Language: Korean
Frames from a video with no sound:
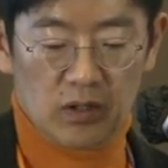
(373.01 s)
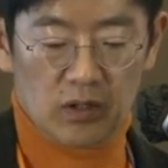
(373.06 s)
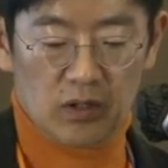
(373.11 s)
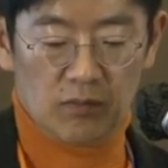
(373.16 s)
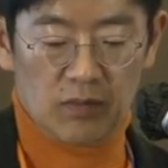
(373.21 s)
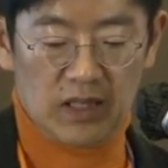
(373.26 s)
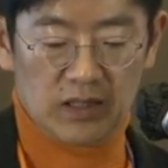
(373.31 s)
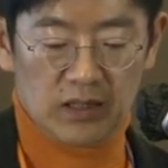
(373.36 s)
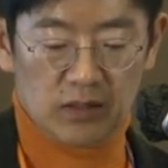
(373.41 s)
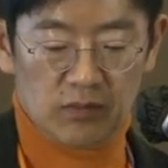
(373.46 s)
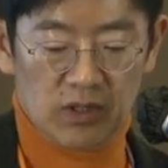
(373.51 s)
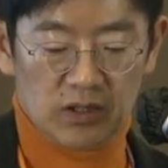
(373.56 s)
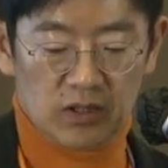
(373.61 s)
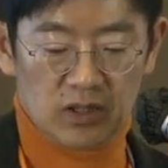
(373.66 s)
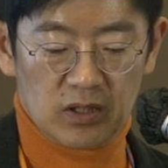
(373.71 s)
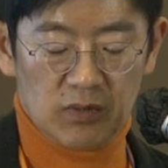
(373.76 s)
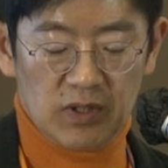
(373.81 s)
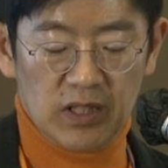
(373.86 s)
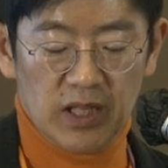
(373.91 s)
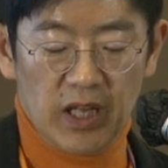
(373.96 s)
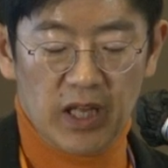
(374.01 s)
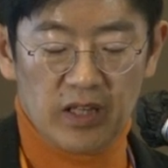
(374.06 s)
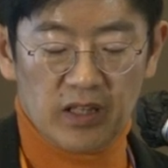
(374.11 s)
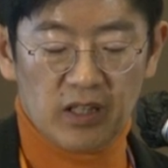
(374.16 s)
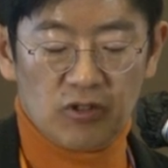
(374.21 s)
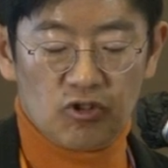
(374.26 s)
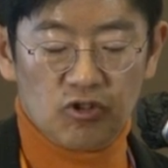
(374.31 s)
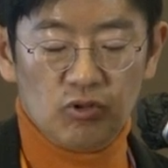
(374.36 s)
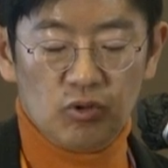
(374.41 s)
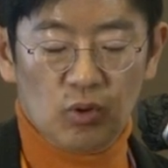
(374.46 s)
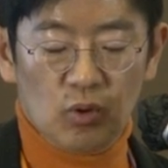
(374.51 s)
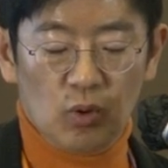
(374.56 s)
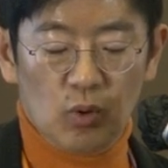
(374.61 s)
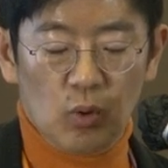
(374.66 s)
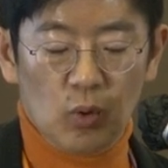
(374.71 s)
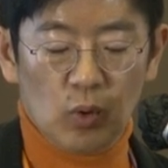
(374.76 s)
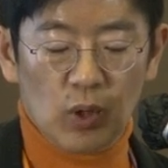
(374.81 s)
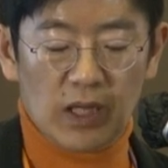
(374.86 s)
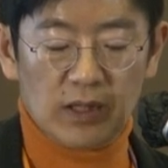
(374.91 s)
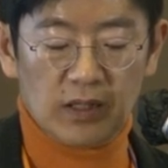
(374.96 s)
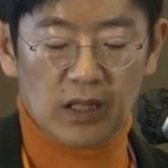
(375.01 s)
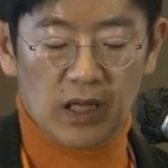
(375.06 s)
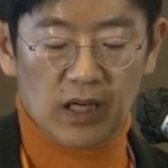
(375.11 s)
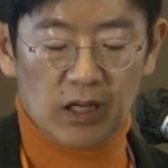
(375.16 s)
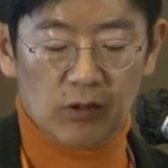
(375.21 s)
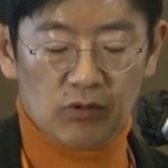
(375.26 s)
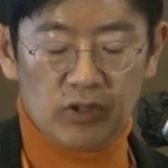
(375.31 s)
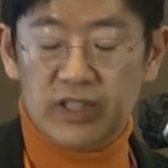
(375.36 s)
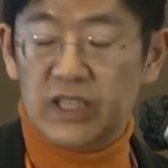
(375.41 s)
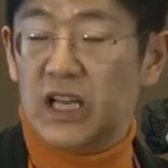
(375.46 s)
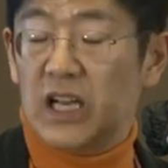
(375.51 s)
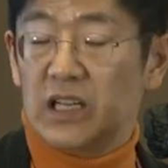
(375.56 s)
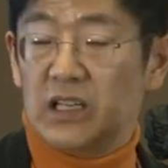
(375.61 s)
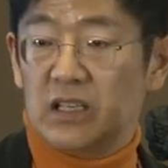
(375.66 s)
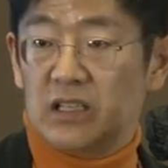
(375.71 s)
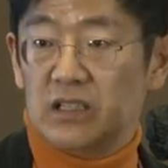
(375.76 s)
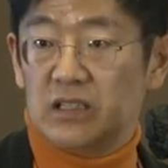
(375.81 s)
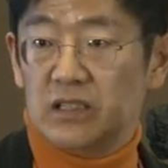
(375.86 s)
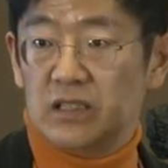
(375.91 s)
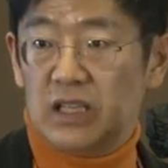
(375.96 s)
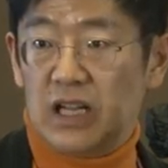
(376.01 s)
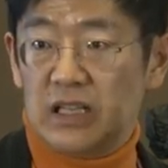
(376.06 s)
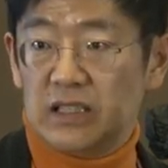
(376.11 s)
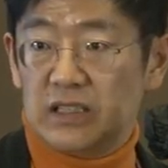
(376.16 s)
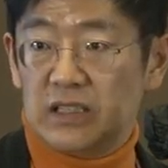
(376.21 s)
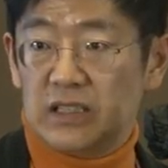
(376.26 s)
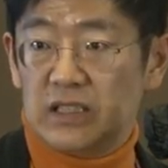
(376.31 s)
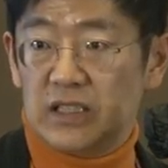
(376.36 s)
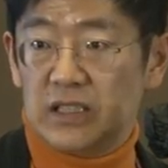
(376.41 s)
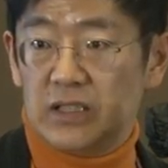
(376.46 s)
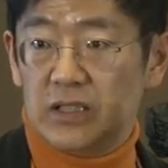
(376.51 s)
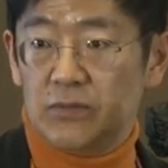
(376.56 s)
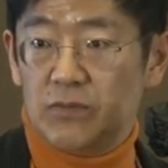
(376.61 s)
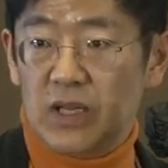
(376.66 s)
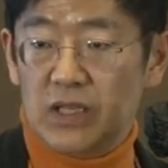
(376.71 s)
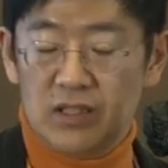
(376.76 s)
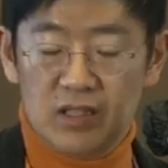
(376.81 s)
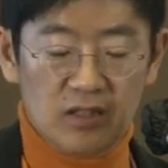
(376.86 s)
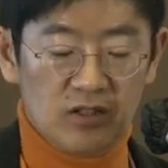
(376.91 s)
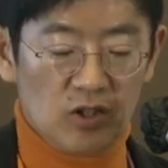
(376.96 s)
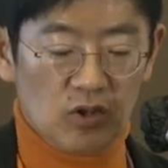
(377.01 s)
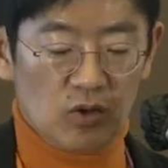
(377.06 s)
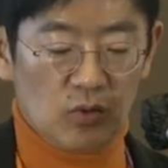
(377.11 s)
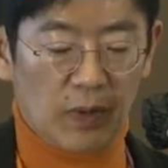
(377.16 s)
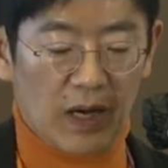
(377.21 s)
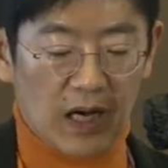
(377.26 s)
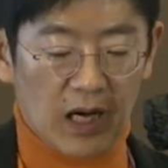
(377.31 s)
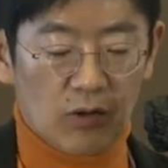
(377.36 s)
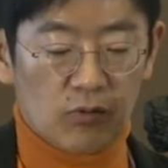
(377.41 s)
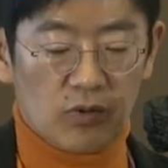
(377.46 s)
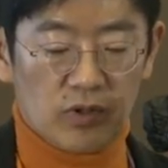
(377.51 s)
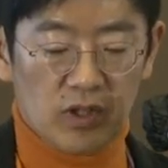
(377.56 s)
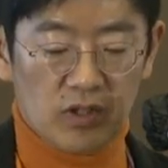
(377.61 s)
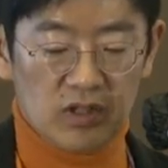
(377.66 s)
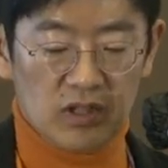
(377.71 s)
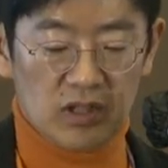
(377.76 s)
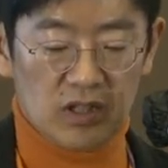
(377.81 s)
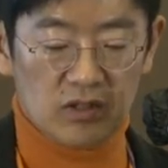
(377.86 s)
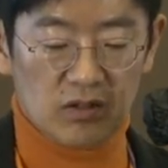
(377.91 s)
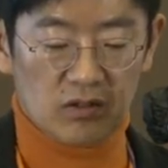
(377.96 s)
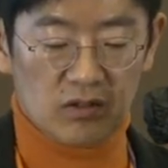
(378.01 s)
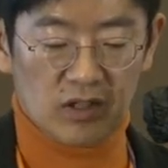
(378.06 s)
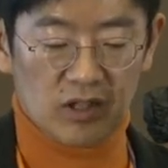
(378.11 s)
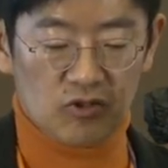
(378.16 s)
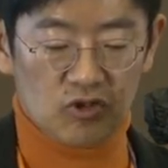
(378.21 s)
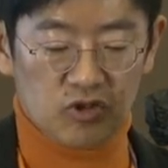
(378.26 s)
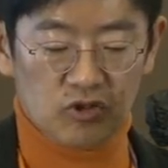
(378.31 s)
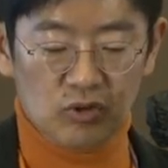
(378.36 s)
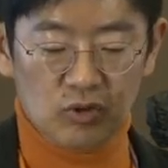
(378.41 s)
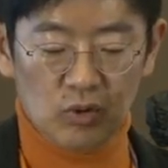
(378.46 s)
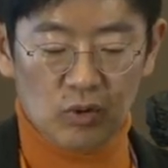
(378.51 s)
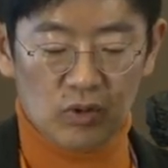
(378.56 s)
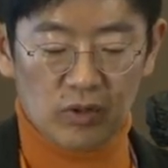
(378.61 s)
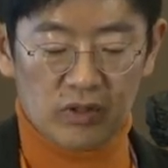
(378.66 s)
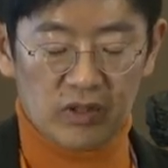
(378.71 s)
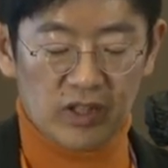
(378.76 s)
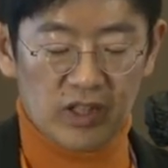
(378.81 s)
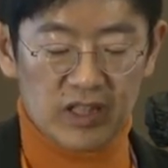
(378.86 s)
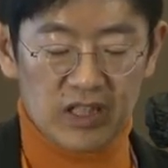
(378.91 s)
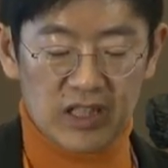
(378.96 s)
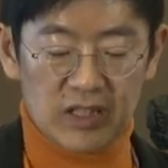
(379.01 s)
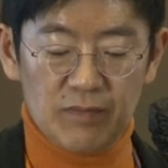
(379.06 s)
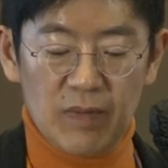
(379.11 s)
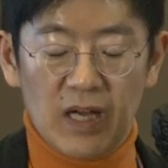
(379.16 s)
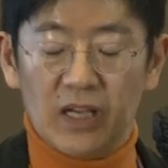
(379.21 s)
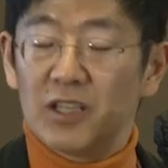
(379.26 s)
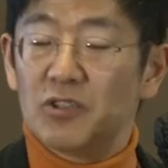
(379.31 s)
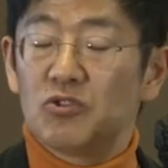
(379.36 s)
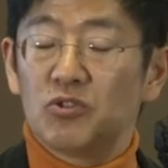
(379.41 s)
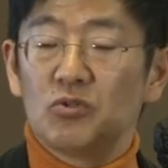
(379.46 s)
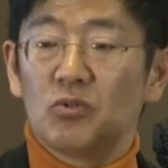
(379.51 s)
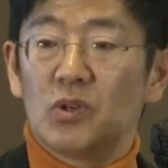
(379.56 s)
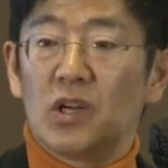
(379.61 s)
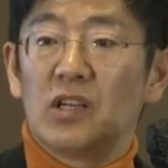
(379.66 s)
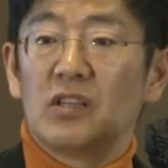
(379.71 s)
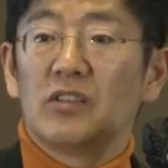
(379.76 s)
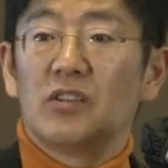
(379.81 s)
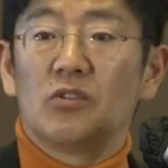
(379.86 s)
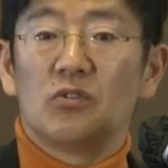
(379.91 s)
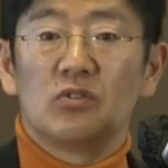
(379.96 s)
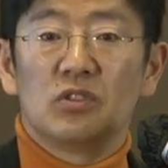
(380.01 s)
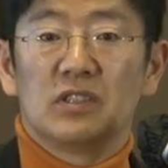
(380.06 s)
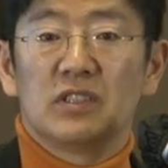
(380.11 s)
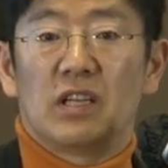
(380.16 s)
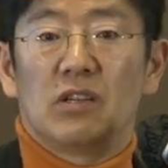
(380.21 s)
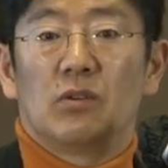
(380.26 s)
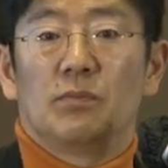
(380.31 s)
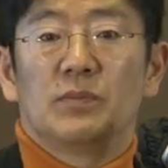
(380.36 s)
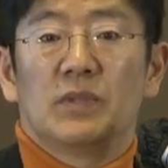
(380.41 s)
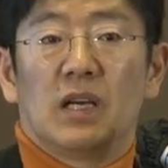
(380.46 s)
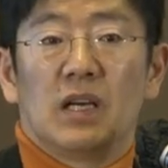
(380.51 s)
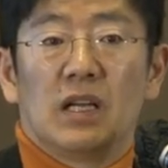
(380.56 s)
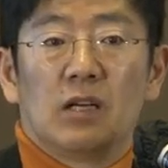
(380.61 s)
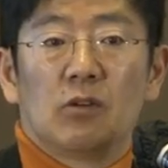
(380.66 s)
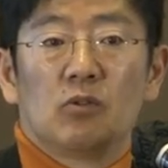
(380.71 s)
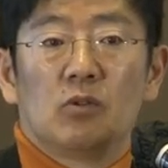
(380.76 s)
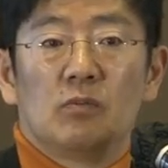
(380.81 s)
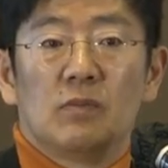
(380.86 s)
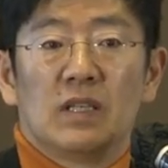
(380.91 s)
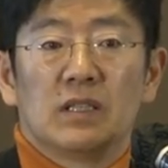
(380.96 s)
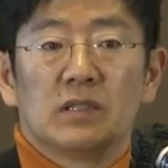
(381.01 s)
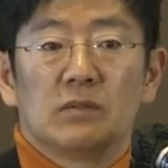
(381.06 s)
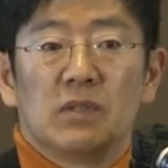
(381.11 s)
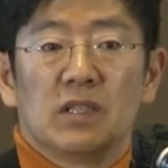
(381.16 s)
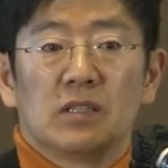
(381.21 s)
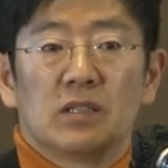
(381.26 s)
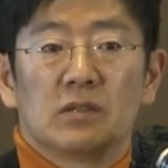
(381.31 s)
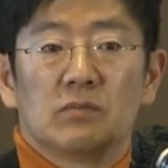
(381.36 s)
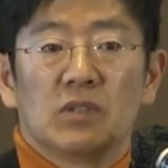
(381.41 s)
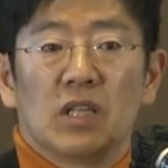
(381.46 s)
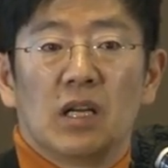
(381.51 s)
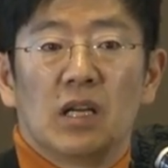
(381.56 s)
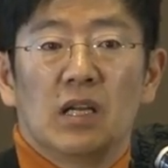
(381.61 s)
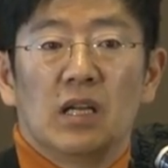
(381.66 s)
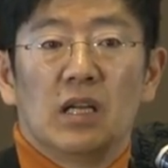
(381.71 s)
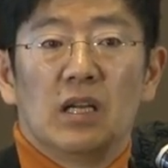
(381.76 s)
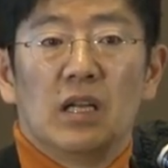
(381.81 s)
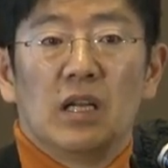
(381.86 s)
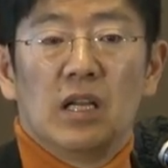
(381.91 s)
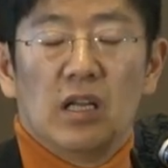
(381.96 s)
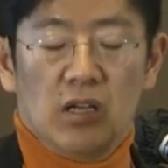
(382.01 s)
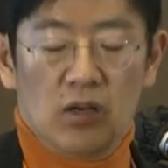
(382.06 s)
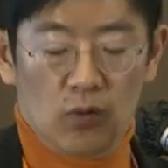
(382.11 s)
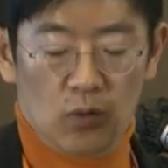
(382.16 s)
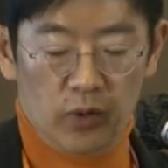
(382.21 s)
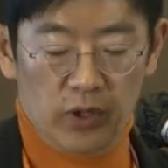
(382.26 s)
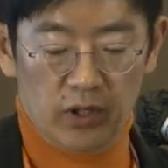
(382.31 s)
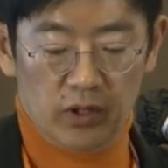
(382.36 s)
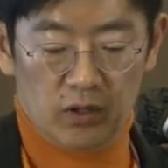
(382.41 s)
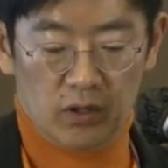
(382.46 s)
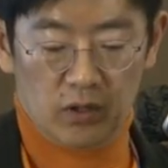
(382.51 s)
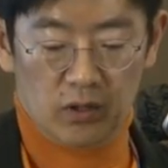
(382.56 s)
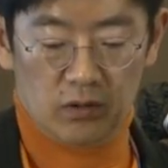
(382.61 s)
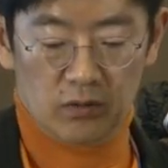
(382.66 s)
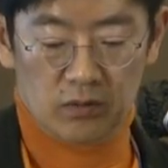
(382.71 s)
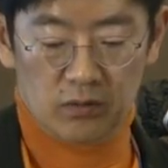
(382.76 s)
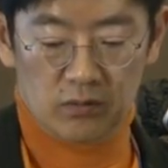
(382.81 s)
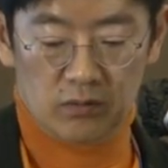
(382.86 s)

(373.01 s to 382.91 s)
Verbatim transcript: 말씀하셨지만 이게 충돌한다라고 이야기를 같지만 실제로 봐갖고 현실에서 그렇게 충돌을 그렇게 심하게 충돌하는 경우는 잘 없다라고 말씀하셨습니다. 오히려